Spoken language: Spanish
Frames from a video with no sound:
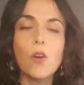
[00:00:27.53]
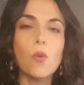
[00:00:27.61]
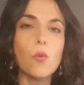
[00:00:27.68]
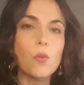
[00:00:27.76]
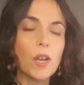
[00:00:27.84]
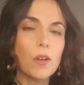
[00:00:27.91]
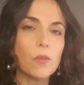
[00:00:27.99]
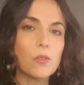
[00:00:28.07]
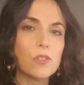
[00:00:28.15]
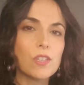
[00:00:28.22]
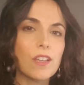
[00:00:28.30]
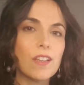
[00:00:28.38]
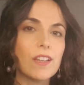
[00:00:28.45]
una
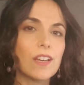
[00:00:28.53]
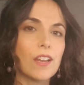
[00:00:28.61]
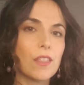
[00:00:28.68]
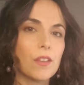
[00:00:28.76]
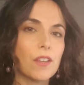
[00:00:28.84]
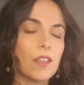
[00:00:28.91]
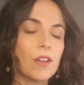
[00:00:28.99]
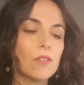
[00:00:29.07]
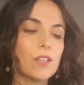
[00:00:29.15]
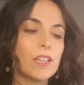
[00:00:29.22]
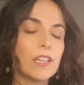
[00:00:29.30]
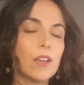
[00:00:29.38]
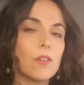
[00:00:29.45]
cosa relacionada con
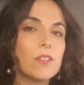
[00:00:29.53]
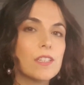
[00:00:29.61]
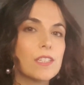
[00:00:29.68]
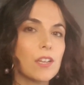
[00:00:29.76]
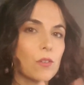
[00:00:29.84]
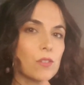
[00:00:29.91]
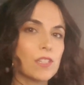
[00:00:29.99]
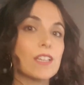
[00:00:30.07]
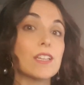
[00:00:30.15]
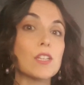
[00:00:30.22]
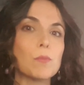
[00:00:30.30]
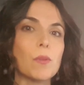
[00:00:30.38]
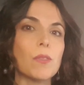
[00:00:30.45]
el tarot y esa cosa es
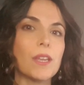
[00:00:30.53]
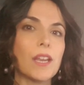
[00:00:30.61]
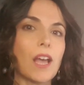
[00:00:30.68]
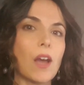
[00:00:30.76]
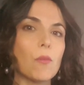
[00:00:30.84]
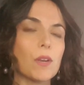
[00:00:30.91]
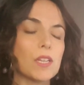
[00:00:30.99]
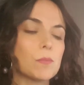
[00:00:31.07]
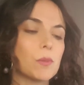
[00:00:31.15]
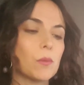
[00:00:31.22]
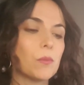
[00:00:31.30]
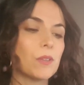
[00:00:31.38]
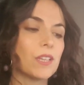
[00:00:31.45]
responder a unas
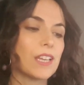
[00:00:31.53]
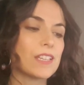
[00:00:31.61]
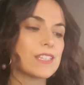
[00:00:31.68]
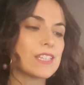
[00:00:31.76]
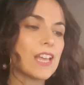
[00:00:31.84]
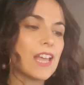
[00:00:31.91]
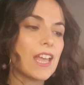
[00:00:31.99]
preguntas.